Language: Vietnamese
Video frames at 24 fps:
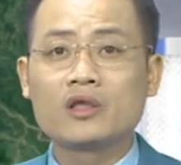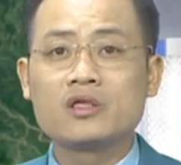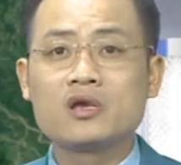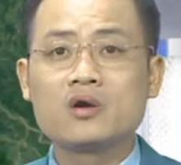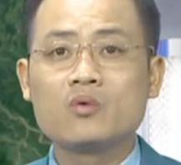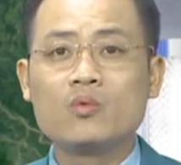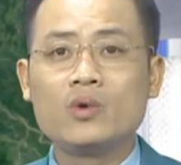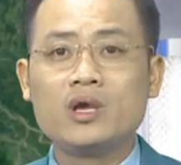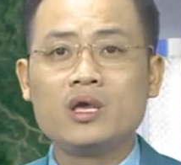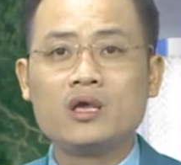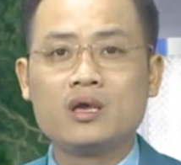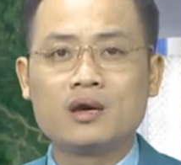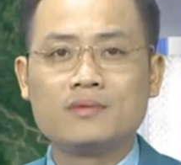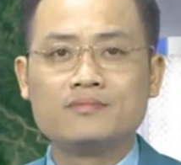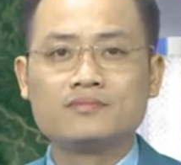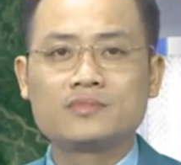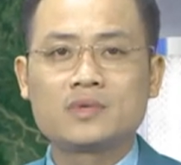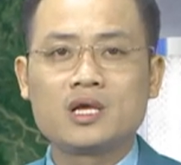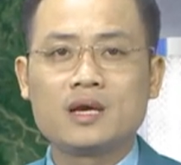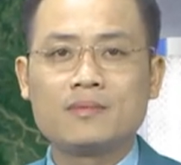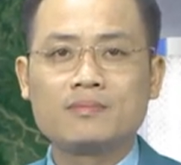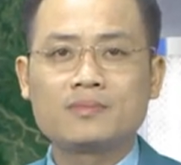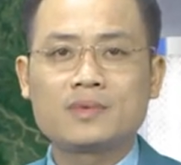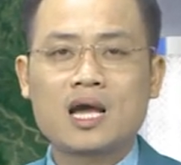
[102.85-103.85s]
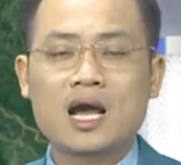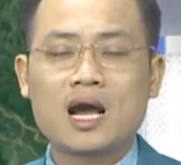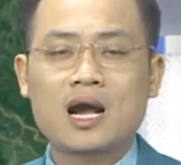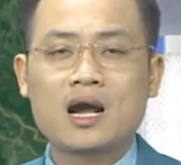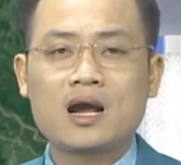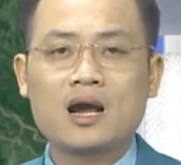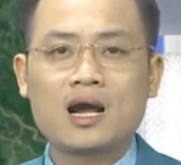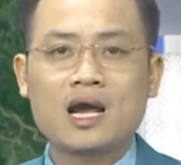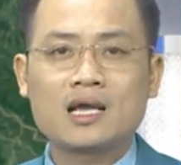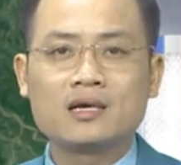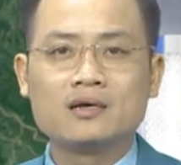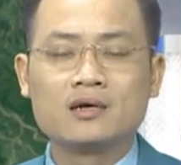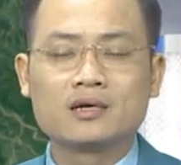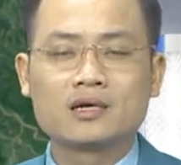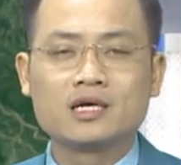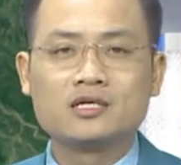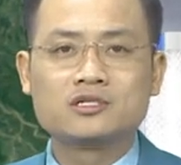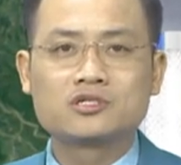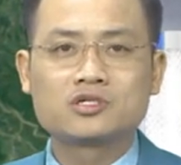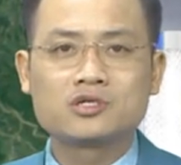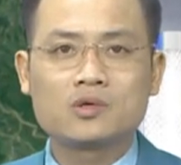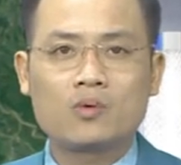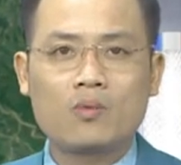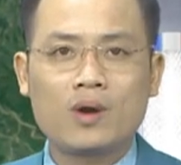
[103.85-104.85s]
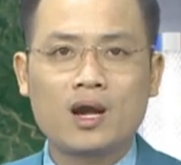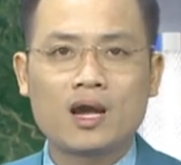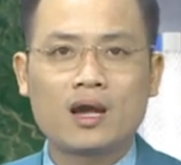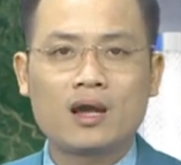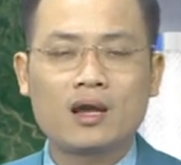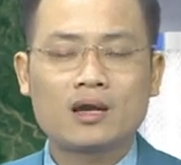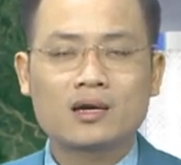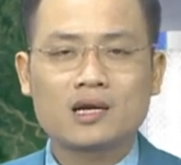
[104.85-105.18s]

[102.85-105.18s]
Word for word: những nguy hiểm tiềm tàng ảnh hưởng đến sức khỏe,